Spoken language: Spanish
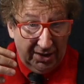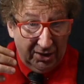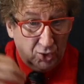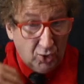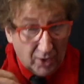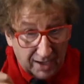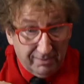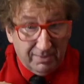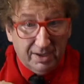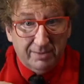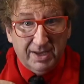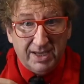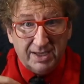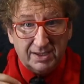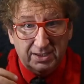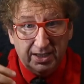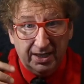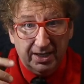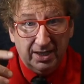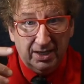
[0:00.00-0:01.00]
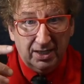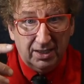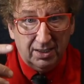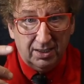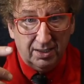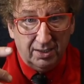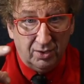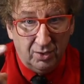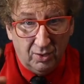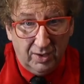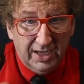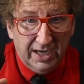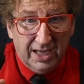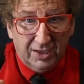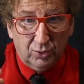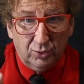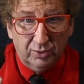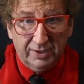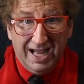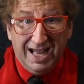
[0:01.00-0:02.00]
No en mi mente, no en
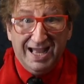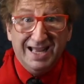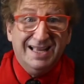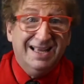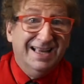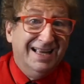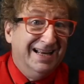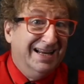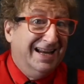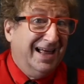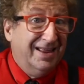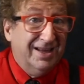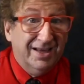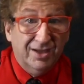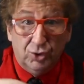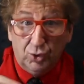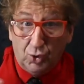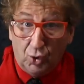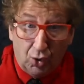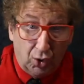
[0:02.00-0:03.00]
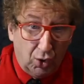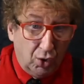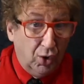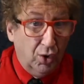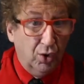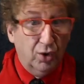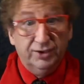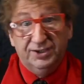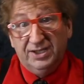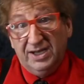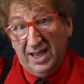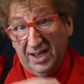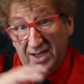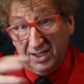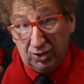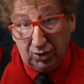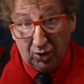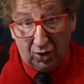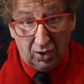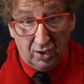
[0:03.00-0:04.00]
la tuya, en la de todos, en la
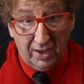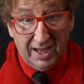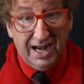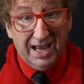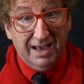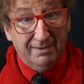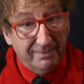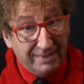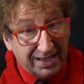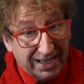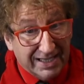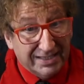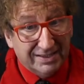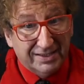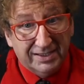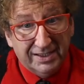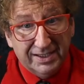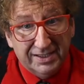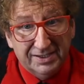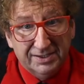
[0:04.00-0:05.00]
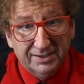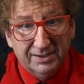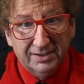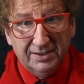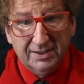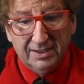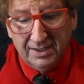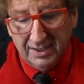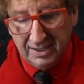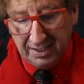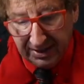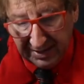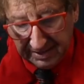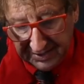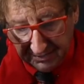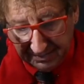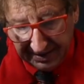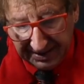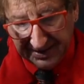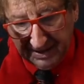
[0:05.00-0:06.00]
de todas las mentes.
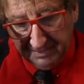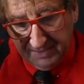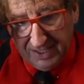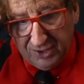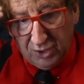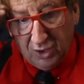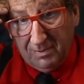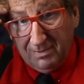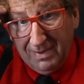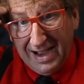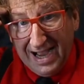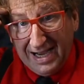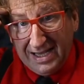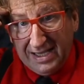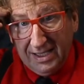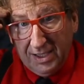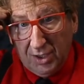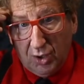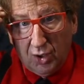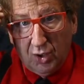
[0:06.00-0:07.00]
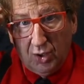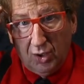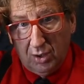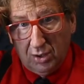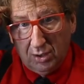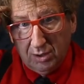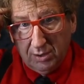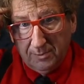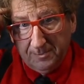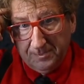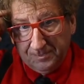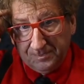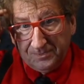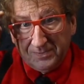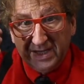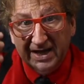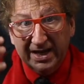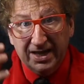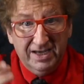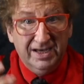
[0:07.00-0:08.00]
Ese pensamiento mágico
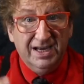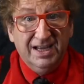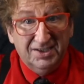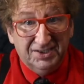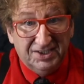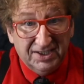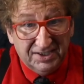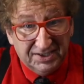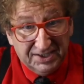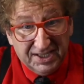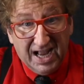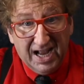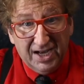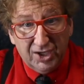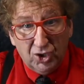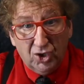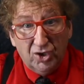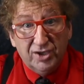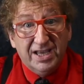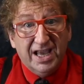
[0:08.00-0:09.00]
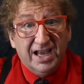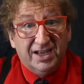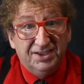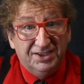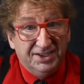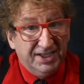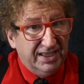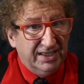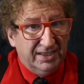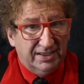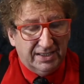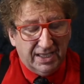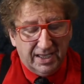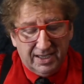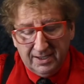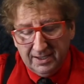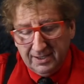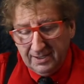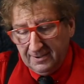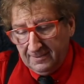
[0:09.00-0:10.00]
es necesario y
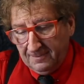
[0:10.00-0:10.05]
existe